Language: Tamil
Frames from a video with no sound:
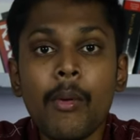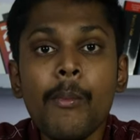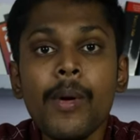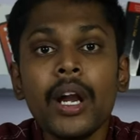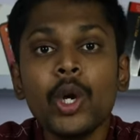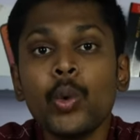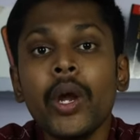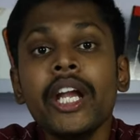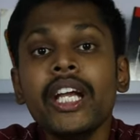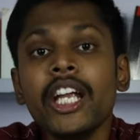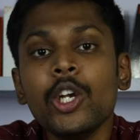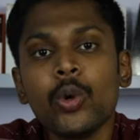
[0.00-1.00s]
சம்மர்
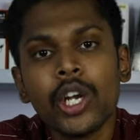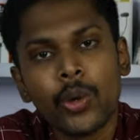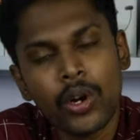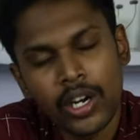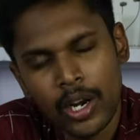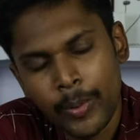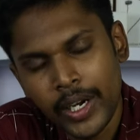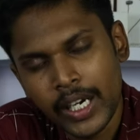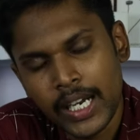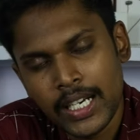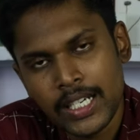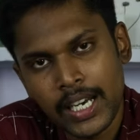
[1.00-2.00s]
டுவெண்ட்டி டுவெண்ட்டி ஒன்
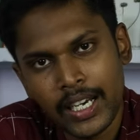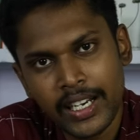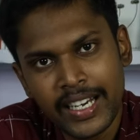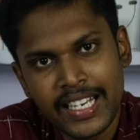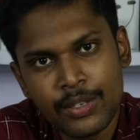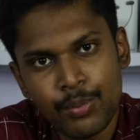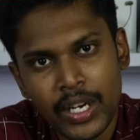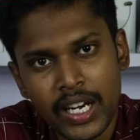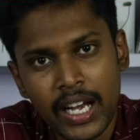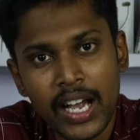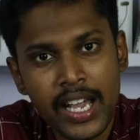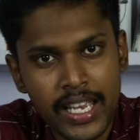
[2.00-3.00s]
அப்படின்ற ஹேஷ்டாகில் ரிலீஸ்
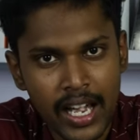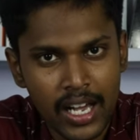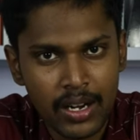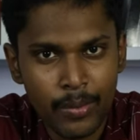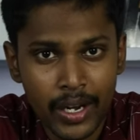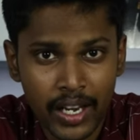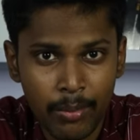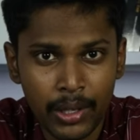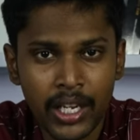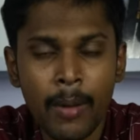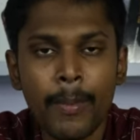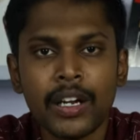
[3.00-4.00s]
பண்ணியிருக்காங்க யார் அப்படின்னு நீங்கள்
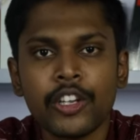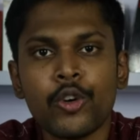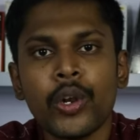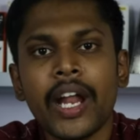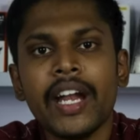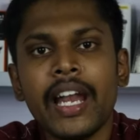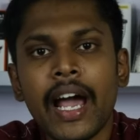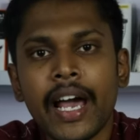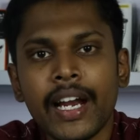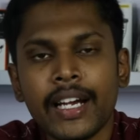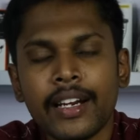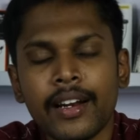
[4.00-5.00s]
பார்த்தீங்கன்னா படத்தினுடைய
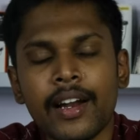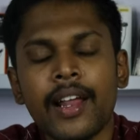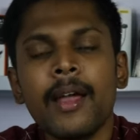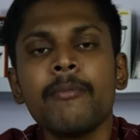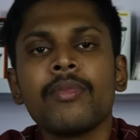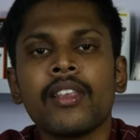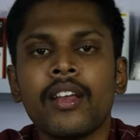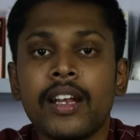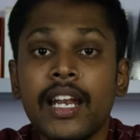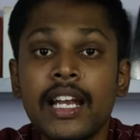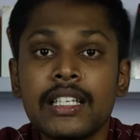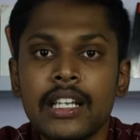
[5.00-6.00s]
டேரக்டரான
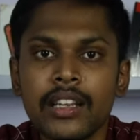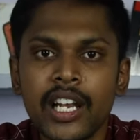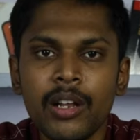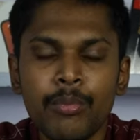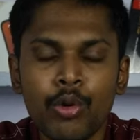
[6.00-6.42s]
நெல்சன்